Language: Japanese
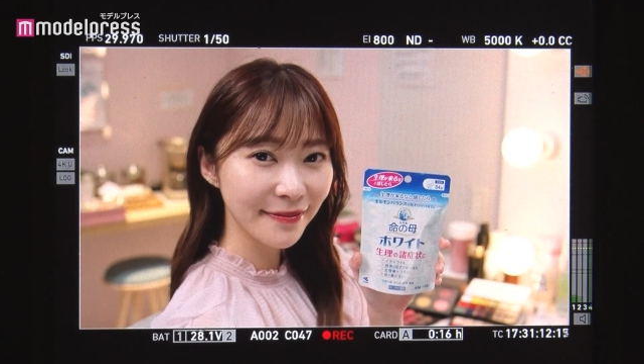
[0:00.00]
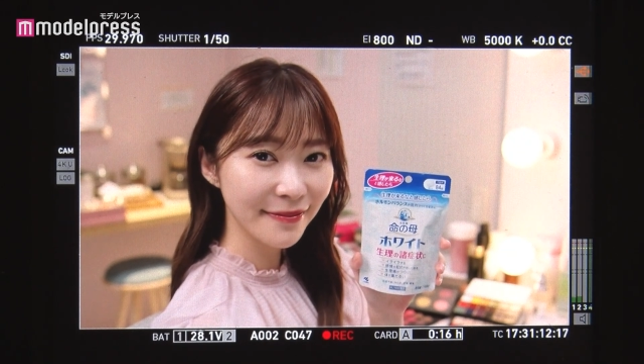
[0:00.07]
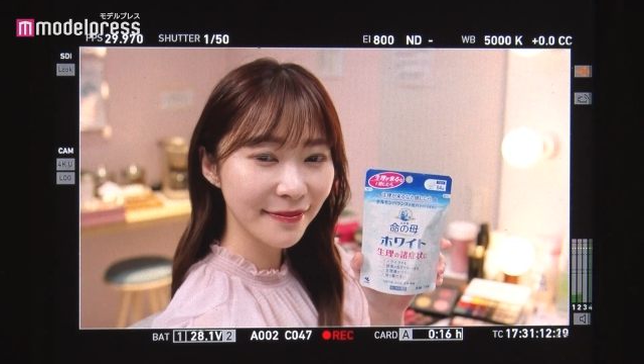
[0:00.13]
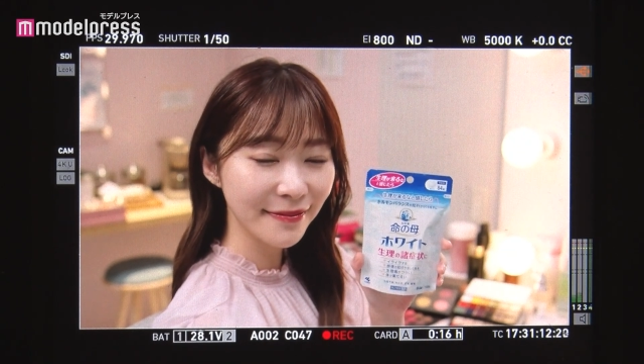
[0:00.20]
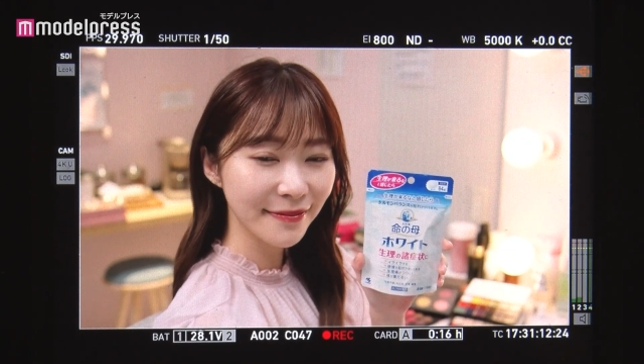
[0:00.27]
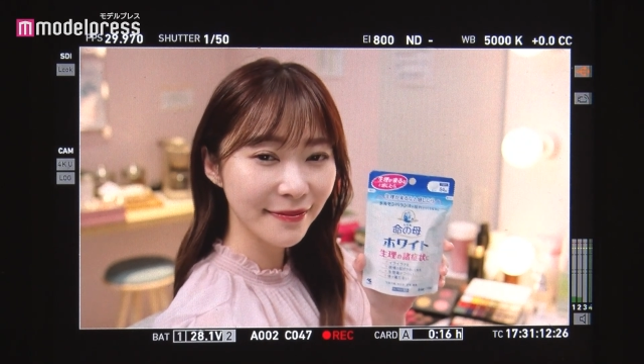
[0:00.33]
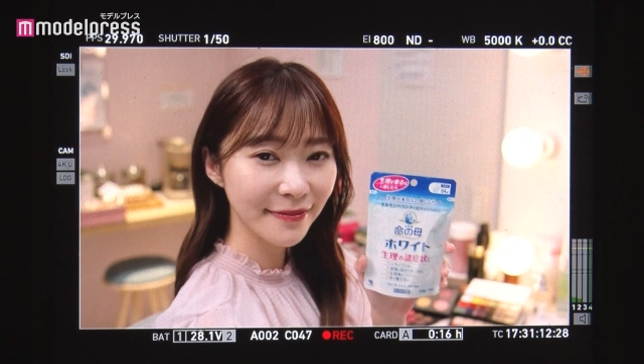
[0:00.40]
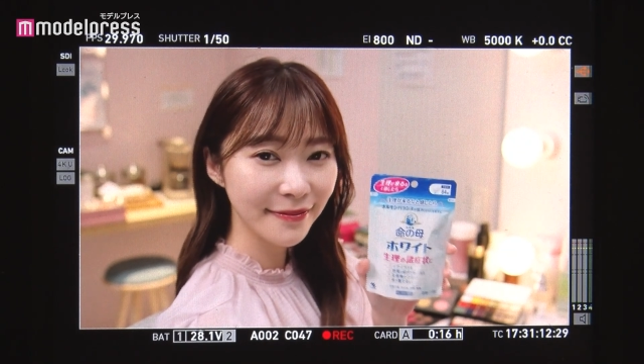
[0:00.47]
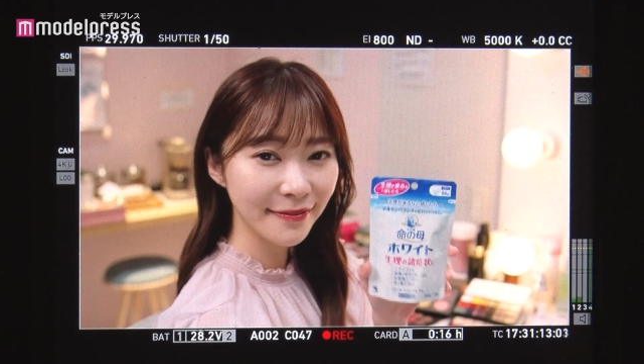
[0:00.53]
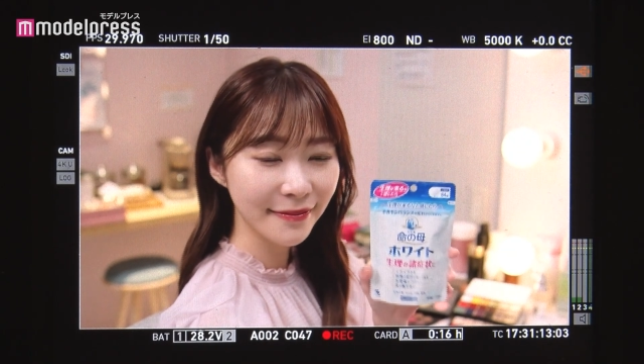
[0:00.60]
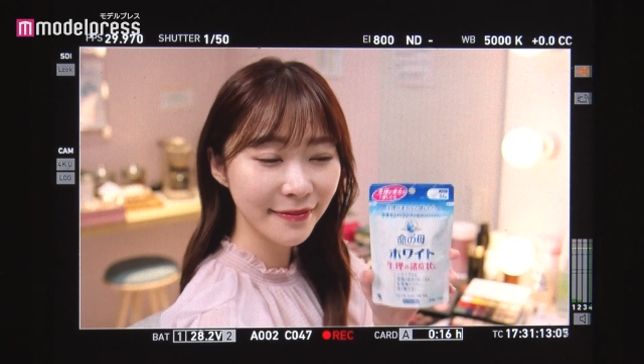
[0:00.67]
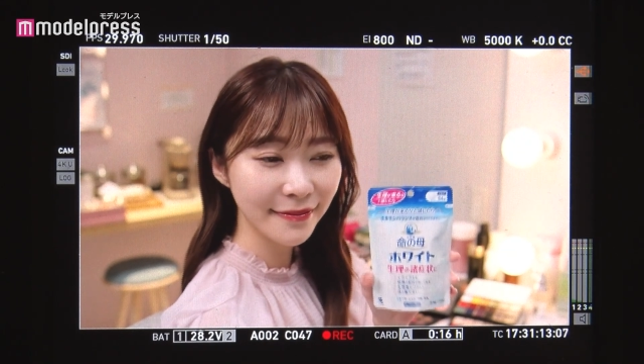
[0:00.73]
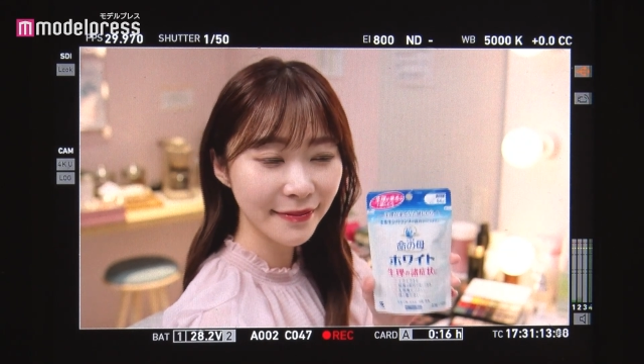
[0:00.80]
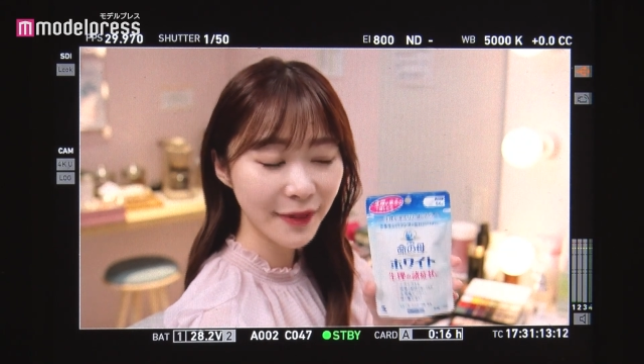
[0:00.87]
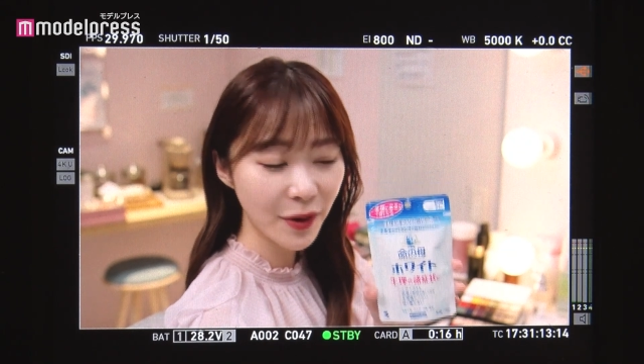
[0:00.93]
チェックします。はい、
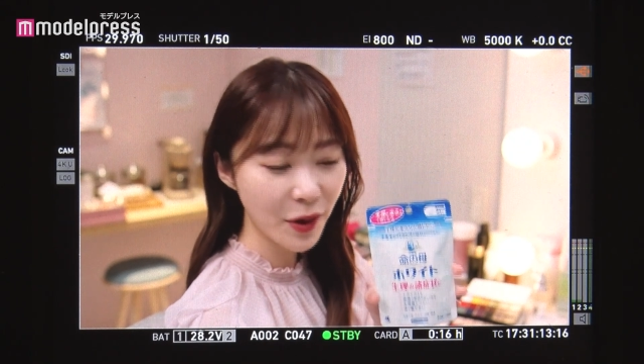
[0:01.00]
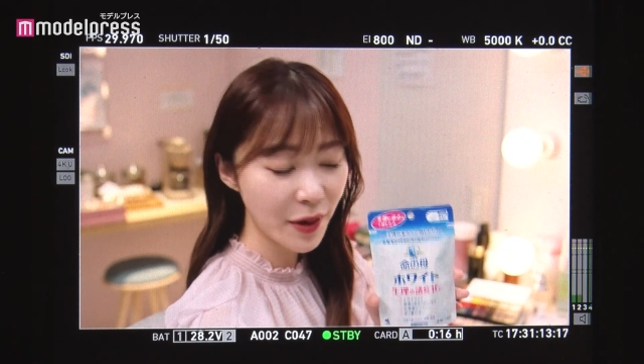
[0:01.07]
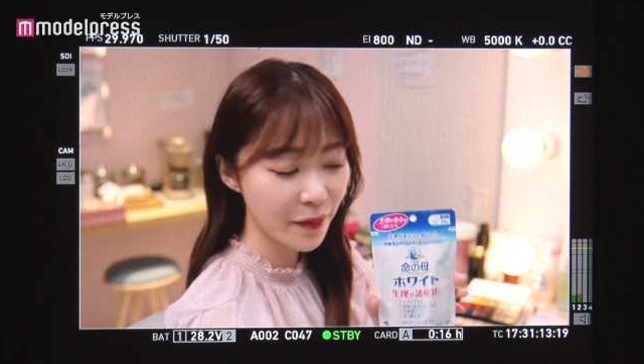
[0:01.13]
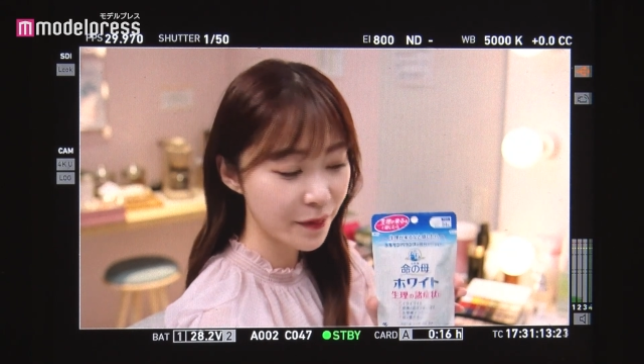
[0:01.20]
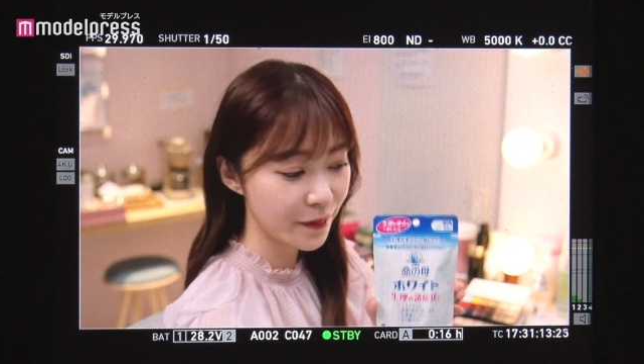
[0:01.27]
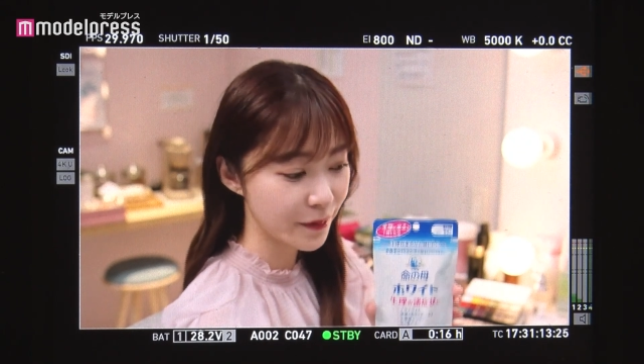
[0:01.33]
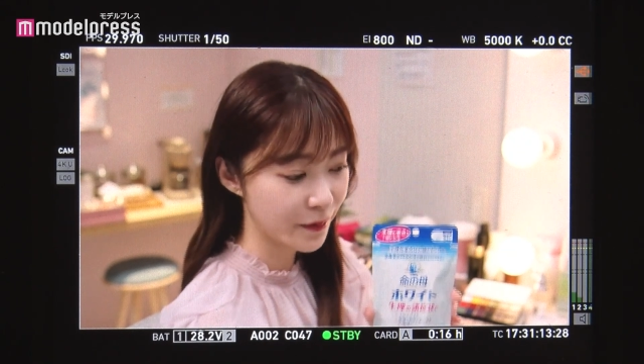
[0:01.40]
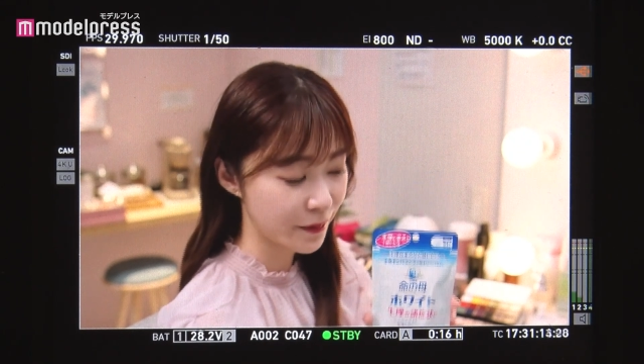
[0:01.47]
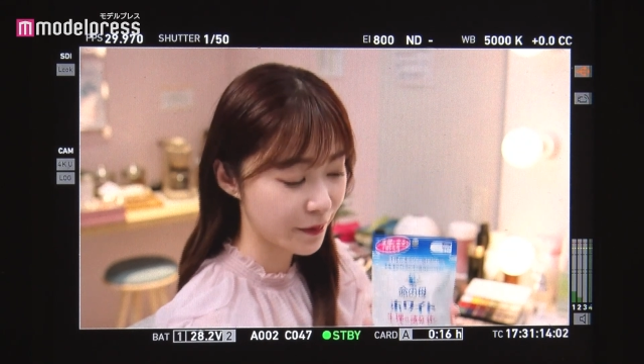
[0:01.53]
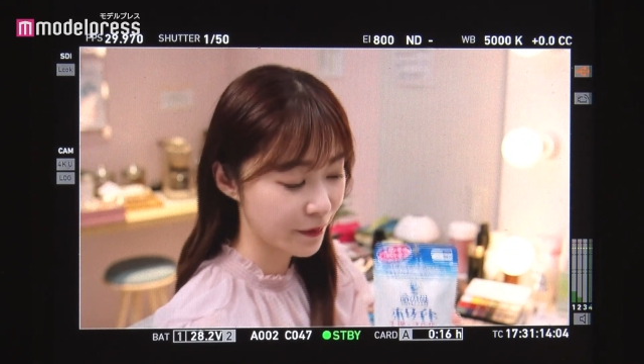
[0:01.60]
確認します。